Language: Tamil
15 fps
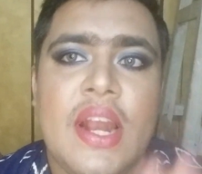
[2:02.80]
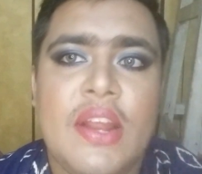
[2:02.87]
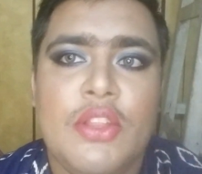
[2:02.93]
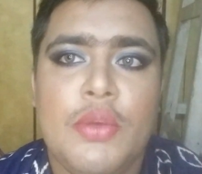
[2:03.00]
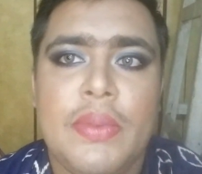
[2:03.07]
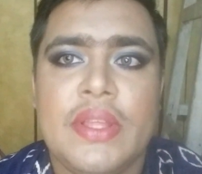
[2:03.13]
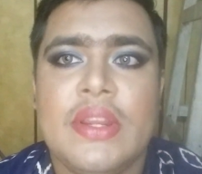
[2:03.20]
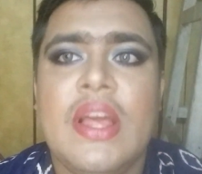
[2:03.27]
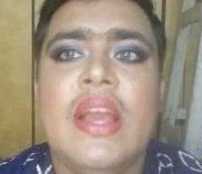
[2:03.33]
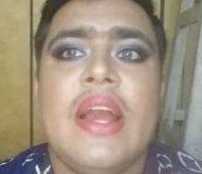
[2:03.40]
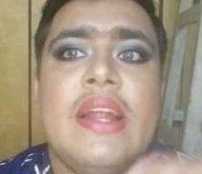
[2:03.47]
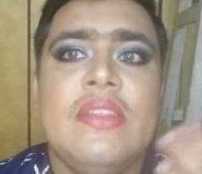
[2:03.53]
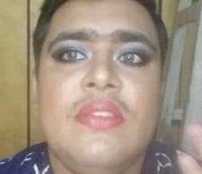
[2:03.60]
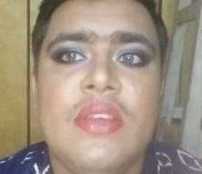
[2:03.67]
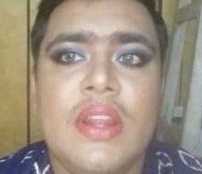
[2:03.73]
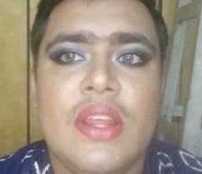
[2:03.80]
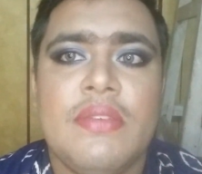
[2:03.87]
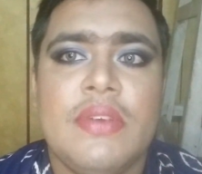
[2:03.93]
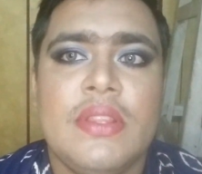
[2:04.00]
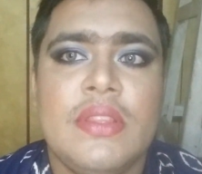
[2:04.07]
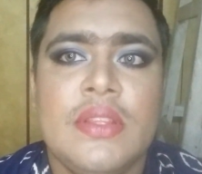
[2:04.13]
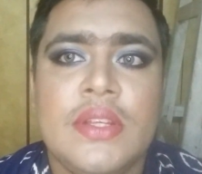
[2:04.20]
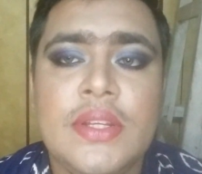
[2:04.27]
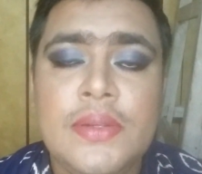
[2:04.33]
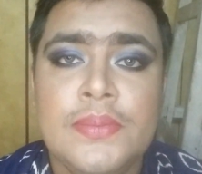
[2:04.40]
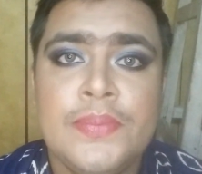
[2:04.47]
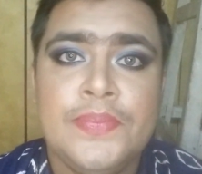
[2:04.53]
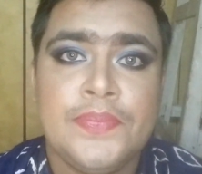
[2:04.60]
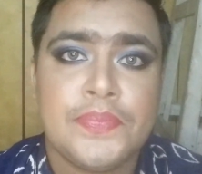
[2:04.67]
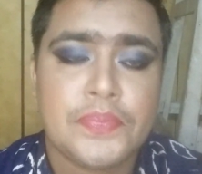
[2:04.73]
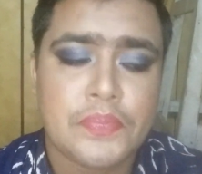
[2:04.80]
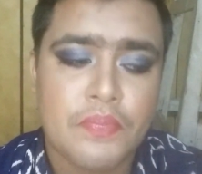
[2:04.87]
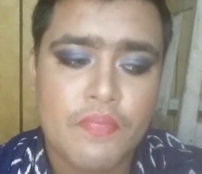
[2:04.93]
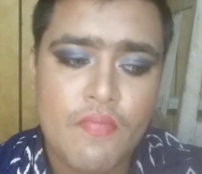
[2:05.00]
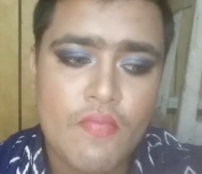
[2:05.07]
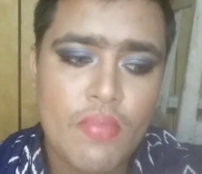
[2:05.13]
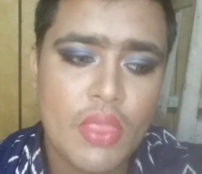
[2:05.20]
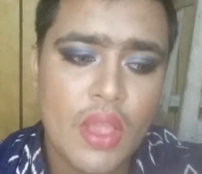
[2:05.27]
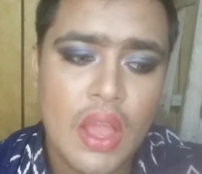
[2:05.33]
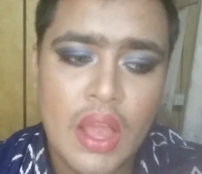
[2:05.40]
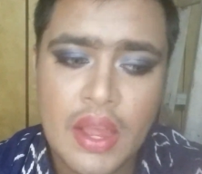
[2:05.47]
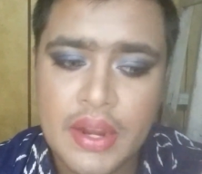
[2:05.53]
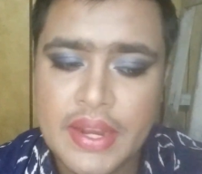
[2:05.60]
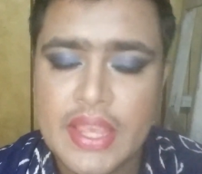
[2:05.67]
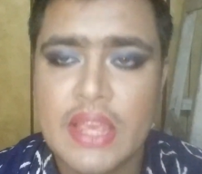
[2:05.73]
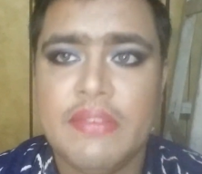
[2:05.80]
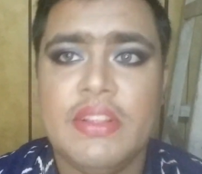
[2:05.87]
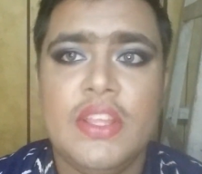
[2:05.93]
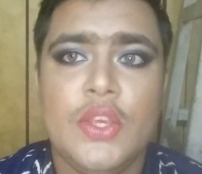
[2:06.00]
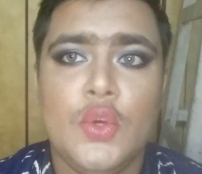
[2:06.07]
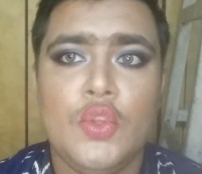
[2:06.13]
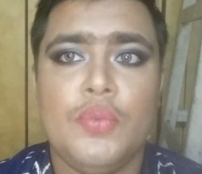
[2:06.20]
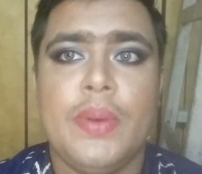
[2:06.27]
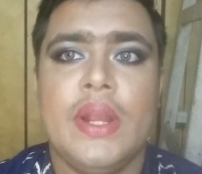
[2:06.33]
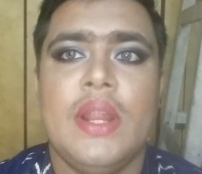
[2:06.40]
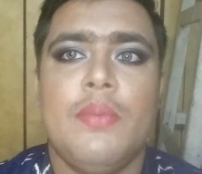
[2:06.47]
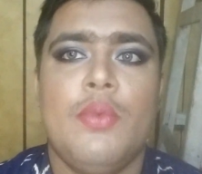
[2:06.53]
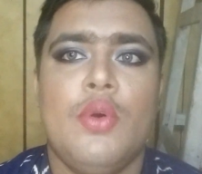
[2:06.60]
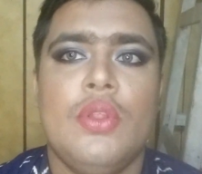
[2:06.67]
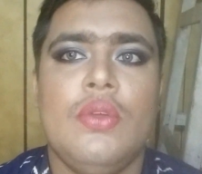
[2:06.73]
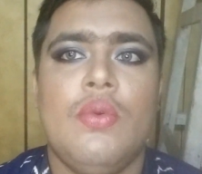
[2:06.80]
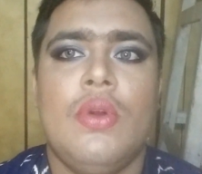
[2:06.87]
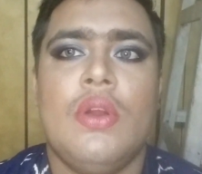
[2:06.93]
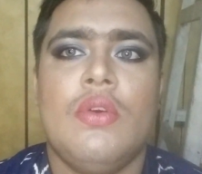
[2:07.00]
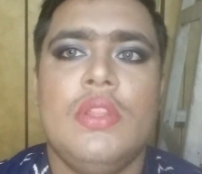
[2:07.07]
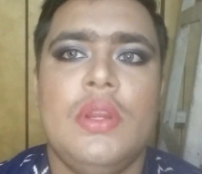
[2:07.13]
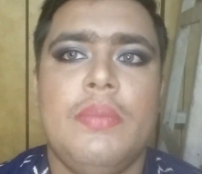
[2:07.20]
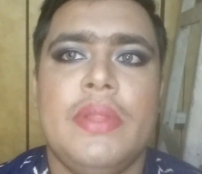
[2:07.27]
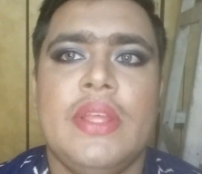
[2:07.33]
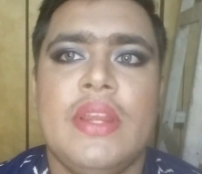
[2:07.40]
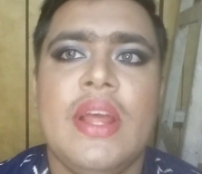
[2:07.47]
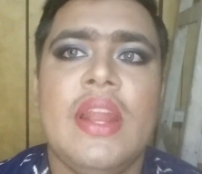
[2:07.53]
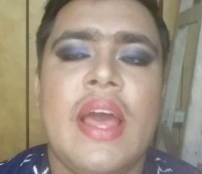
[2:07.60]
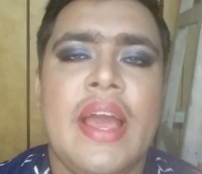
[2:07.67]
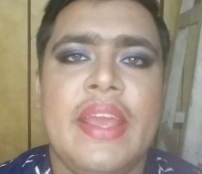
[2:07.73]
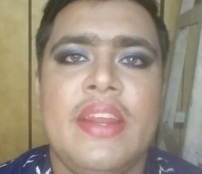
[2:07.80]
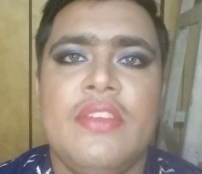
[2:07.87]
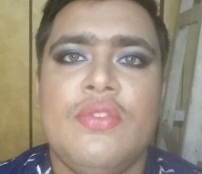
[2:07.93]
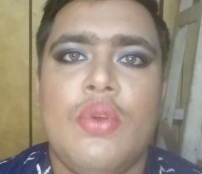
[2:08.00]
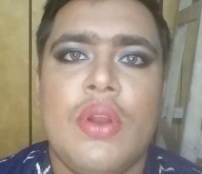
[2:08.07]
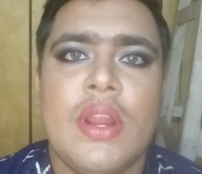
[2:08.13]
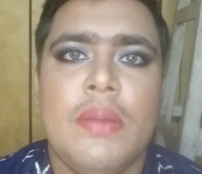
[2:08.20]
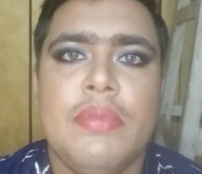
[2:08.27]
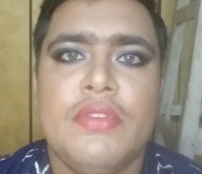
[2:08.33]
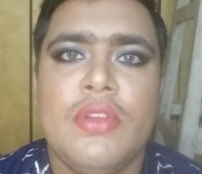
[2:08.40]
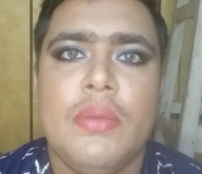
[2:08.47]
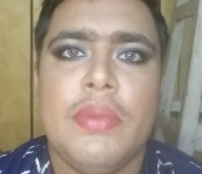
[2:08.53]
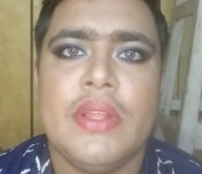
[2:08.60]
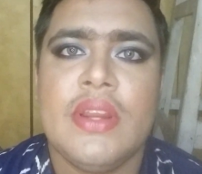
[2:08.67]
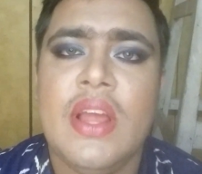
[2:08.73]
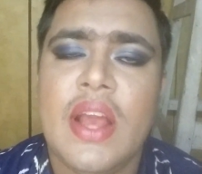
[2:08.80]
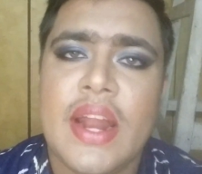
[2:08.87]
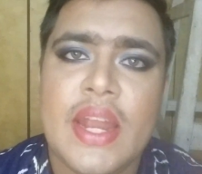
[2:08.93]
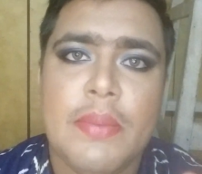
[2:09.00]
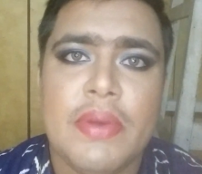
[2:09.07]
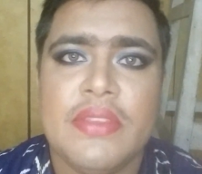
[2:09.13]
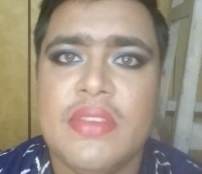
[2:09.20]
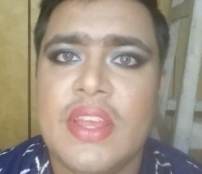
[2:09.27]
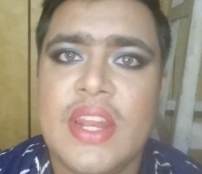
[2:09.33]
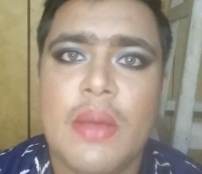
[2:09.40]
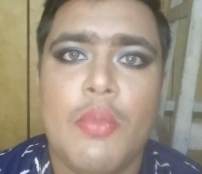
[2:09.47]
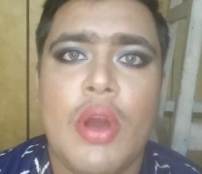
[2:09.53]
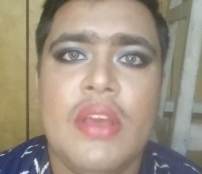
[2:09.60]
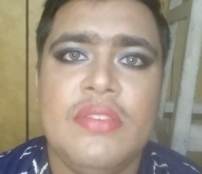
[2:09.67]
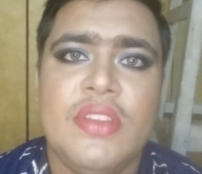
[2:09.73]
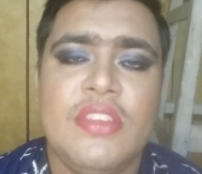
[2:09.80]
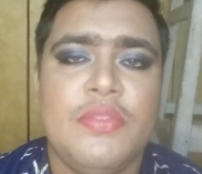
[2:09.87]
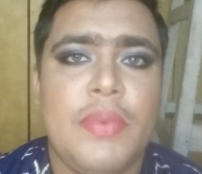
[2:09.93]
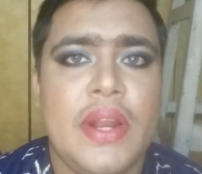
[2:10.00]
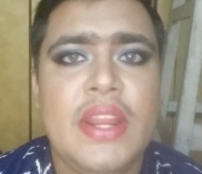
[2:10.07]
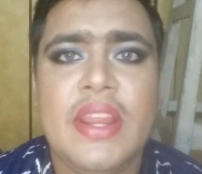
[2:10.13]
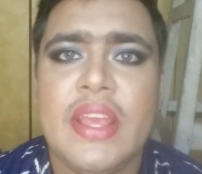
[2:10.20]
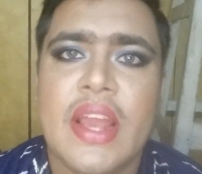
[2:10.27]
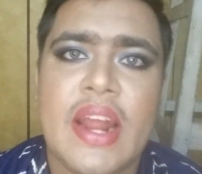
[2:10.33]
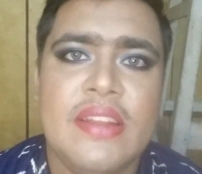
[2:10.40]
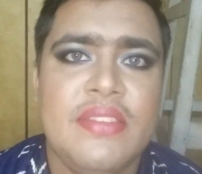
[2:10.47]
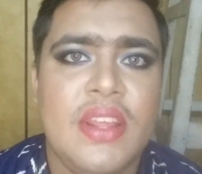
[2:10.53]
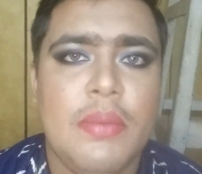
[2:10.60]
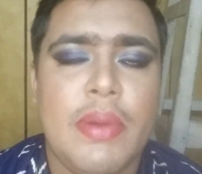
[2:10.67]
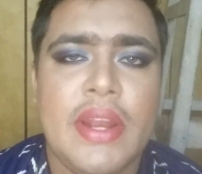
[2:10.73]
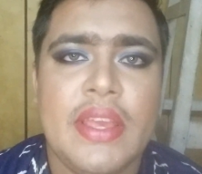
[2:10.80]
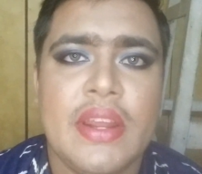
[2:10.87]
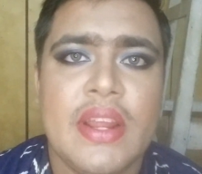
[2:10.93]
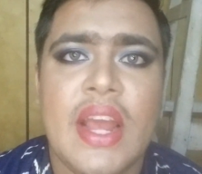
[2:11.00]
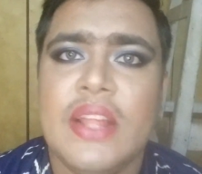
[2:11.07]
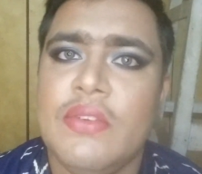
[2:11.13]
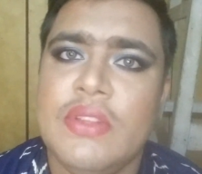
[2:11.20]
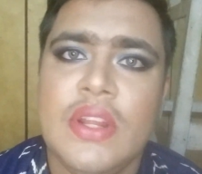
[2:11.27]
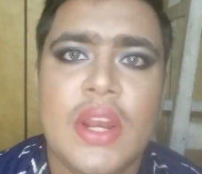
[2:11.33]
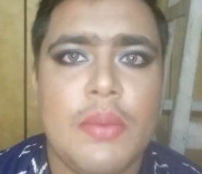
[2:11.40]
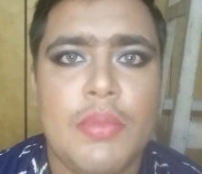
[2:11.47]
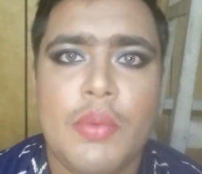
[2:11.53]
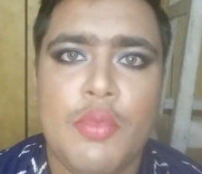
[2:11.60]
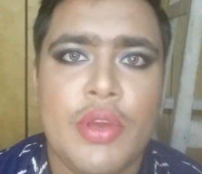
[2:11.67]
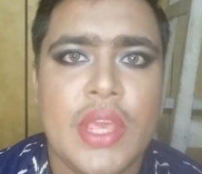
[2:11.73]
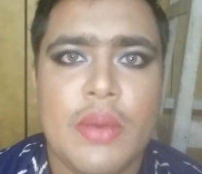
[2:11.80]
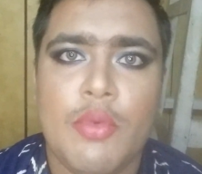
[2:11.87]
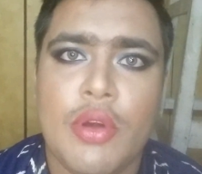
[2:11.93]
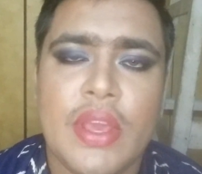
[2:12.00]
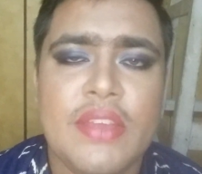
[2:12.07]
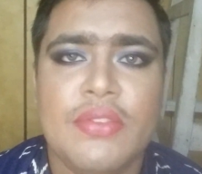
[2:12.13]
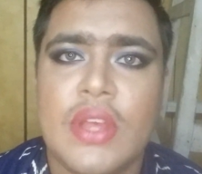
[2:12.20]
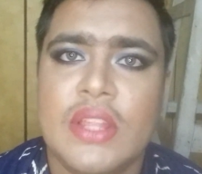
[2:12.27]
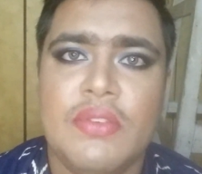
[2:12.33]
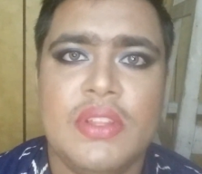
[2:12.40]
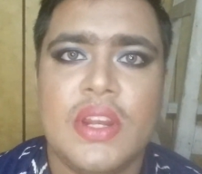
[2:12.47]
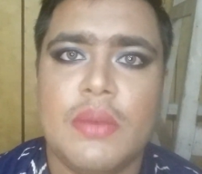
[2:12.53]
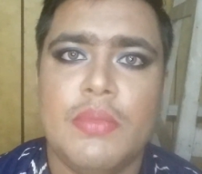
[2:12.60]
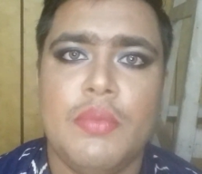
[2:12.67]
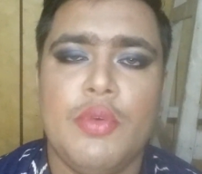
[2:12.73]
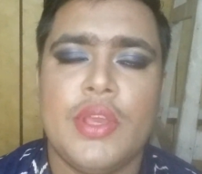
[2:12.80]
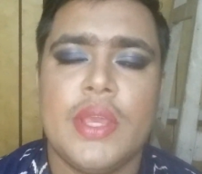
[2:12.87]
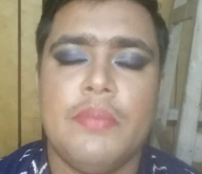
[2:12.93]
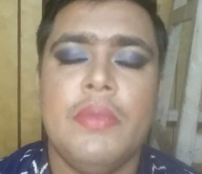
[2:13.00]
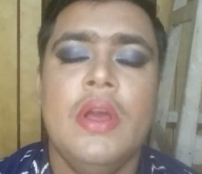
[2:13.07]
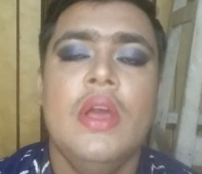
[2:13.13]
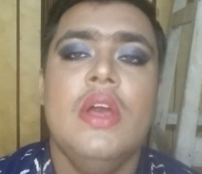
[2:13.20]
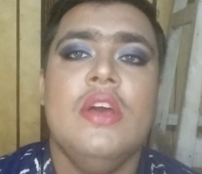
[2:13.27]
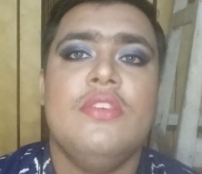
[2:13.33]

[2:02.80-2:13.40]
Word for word: அதனால் வந்து பார்த்திங்கன்னா கன்சீலர் வந்து நீங்கள் வந்து யூஸ் பண்ணும்போது உங்களுக்கு வந்துட்டு பார்த்திங்கன்னா நான் என்ன சொல்கிறேன் அப்படின்னு சொல்லி பார்த்திங்கன்னா கண்டிப்பாக ஸ்கின்னை மாய்ஸ்சரைஸ் பண்ணி நீங்கள் கன்சீல் பண்ணிக்கிறங்க அது வந்துட்டு ரொம்ப முக்கியம் ஓகே ஸோ அது வந்து ரொம்ப முக்கியம்